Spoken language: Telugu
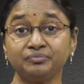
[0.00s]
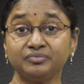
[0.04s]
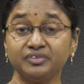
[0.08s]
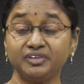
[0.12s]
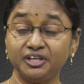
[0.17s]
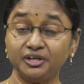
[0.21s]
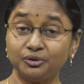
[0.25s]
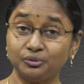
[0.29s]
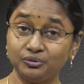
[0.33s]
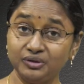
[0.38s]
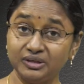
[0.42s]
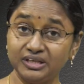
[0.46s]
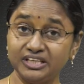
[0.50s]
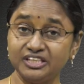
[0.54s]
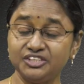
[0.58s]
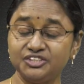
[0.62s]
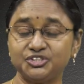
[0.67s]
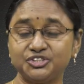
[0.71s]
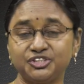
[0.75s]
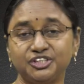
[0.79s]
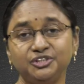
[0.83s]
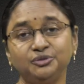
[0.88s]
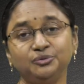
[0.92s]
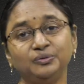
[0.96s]
నీకున్న ఈ
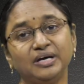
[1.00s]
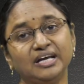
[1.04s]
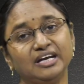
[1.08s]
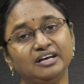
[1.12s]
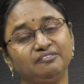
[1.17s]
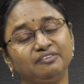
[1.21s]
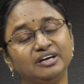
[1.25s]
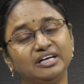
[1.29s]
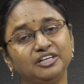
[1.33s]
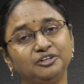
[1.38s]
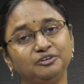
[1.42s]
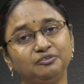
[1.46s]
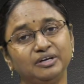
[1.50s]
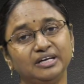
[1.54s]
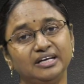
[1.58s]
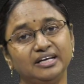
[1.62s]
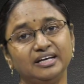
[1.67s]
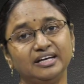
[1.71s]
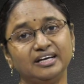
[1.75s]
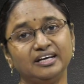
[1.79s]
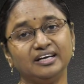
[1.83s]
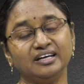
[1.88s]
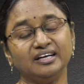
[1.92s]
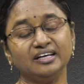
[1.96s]
చెడు అలవాటు
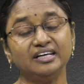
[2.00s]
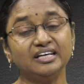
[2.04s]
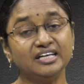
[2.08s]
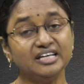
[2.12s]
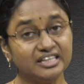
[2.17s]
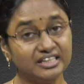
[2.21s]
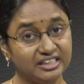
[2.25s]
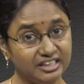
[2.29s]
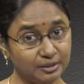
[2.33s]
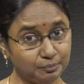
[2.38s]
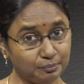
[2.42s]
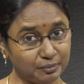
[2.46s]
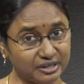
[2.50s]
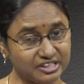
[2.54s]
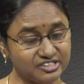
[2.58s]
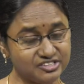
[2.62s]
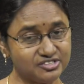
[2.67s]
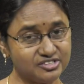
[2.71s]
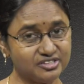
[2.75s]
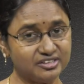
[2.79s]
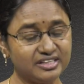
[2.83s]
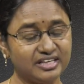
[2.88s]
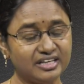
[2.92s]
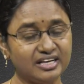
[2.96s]
వలన నీ
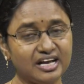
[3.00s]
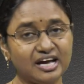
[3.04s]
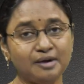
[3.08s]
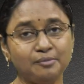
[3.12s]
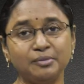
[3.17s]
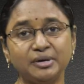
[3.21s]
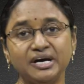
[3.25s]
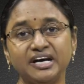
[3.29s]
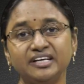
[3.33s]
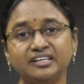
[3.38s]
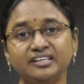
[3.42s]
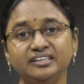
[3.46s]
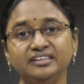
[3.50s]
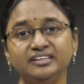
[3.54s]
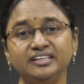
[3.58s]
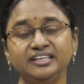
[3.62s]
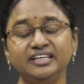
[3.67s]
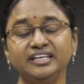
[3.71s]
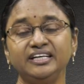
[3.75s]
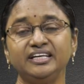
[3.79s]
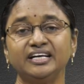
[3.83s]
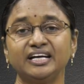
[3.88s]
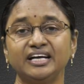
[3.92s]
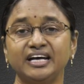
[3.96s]
పరిస్థితి ఇలా
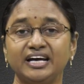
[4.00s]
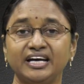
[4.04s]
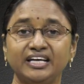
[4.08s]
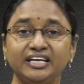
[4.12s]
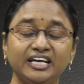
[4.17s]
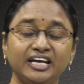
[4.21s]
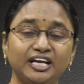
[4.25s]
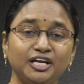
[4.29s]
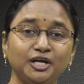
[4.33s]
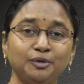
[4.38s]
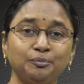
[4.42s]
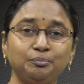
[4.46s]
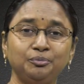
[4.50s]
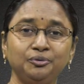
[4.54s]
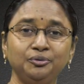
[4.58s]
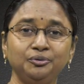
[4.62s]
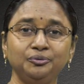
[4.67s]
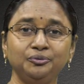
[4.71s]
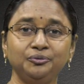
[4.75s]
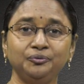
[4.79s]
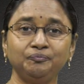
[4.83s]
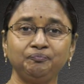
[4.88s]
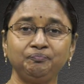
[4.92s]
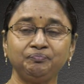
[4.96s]
మారింది అని అన్నప్పుడు